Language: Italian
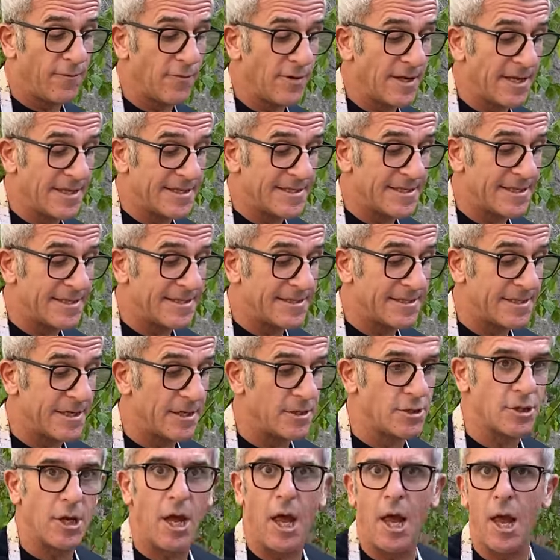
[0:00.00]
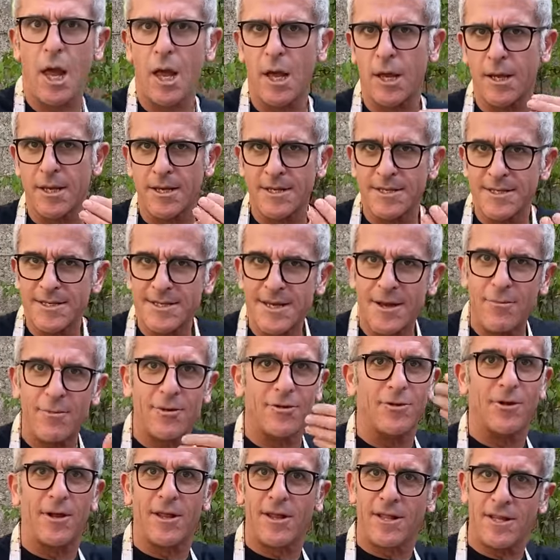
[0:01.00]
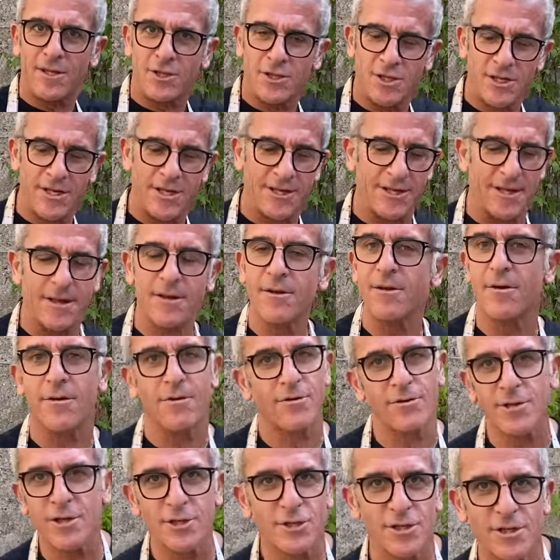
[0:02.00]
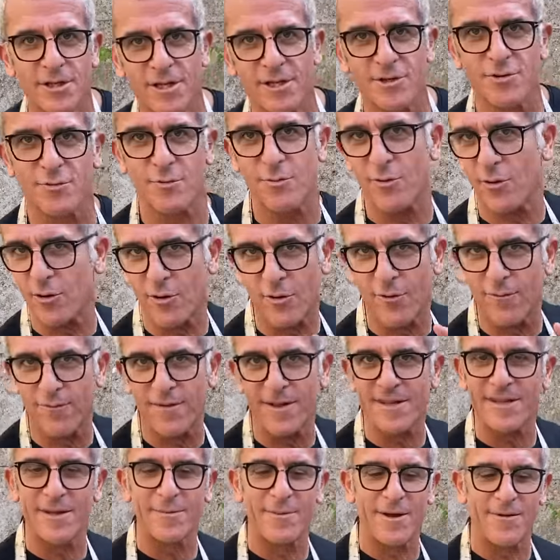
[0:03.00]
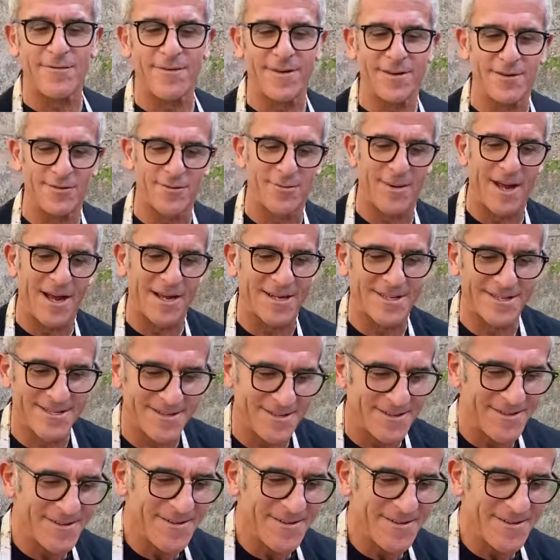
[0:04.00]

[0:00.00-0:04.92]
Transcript: funghi e salsiccia, ah, chissà quando l'hai digerita. No, ho digerita subito, perché ho fatta una, ho fatto Max.